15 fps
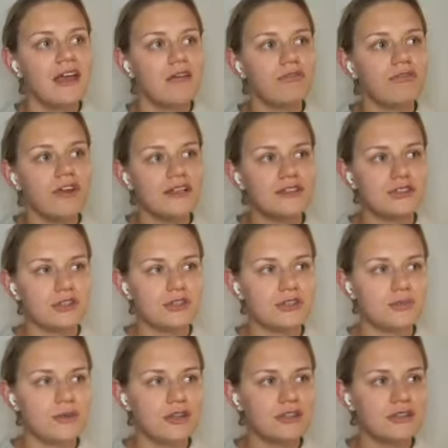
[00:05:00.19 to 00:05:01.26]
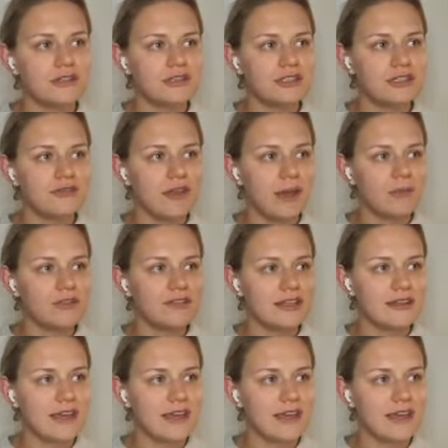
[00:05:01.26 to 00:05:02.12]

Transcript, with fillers: Et en fait, judgment, j'ai vraiment